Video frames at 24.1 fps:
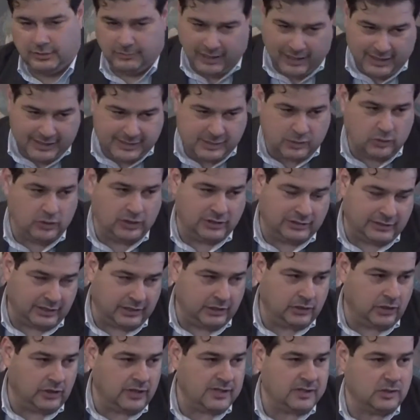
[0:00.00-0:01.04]
Ascoli il
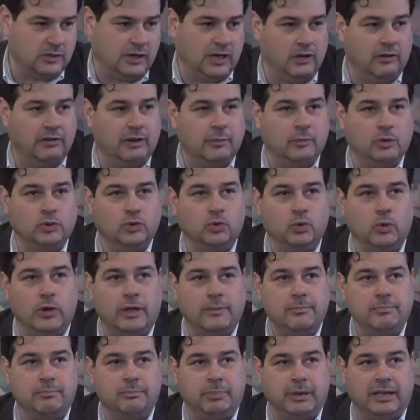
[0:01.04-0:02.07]
territorio ascolano, avremo due
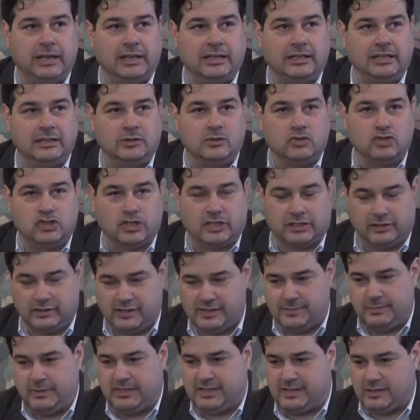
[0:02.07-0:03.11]
impegni di un certo
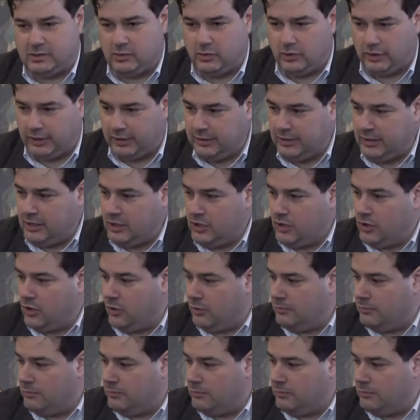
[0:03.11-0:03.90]
spessore.